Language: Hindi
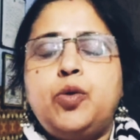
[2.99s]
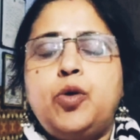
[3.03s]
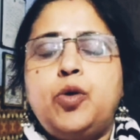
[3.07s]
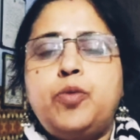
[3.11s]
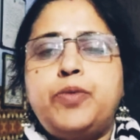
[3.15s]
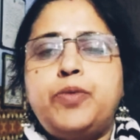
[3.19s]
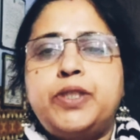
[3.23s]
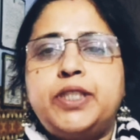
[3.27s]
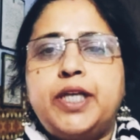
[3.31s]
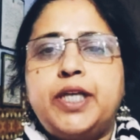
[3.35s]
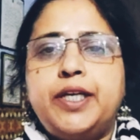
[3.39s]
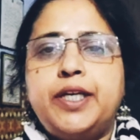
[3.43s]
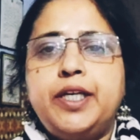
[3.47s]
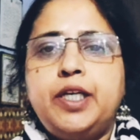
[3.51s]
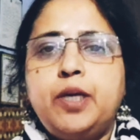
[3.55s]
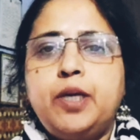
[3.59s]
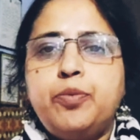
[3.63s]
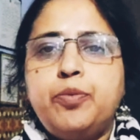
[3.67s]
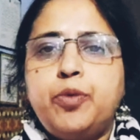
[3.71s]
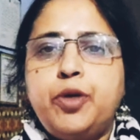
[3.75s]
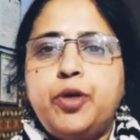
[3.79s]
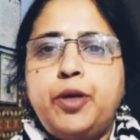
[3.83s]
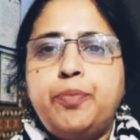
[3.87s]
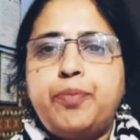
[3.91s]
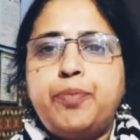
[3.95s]
को बचाने की
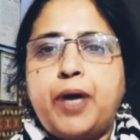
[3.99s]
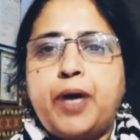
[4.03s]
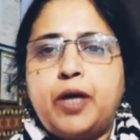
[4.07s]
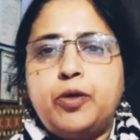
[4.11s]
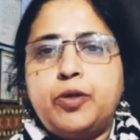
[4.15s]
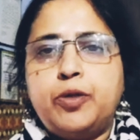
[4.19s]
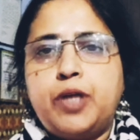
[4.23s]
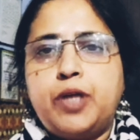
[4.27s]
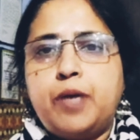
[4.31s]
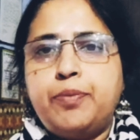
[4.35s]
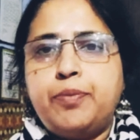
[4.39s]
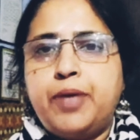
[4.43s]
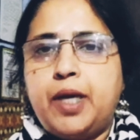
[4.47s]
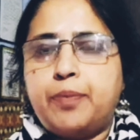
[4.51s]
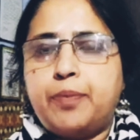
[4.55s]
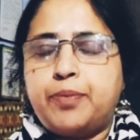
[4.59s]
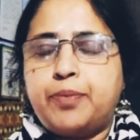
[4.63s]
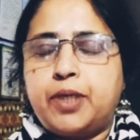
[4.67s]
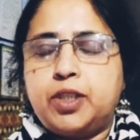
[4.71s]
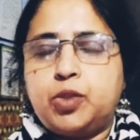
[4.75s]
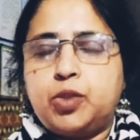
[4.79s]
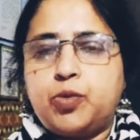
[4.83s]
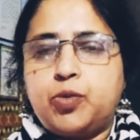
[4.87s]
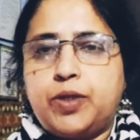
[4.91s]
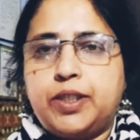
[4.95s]
मुहिम पालोना में
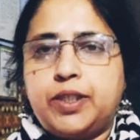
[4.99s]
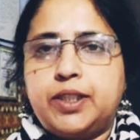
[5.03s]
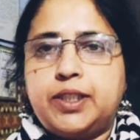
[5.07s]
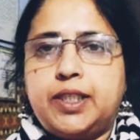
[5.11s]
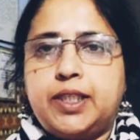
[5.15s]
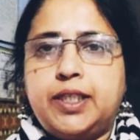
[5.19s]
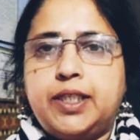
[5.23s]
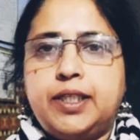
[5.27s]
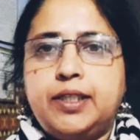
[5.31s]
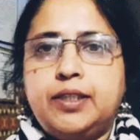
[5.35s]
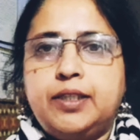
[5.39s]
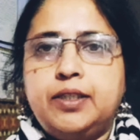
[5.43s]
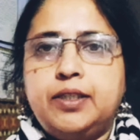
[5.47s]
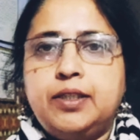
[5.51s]
आपका स्वागत है